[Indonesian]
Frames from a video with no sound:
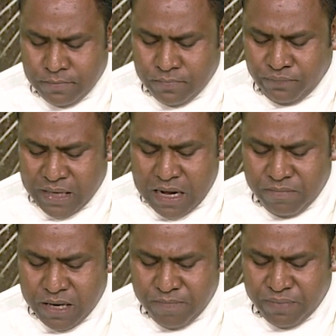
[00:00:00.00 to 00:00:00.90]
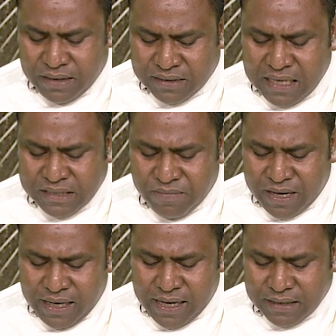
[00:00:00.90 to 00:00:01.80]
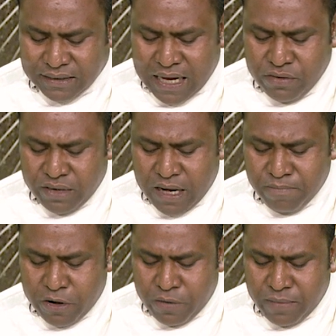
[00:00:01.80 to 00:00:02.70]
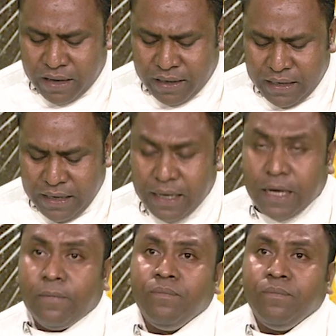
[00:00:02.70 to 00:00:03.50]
Tamba presença Maria sai no dar maromak ne inan.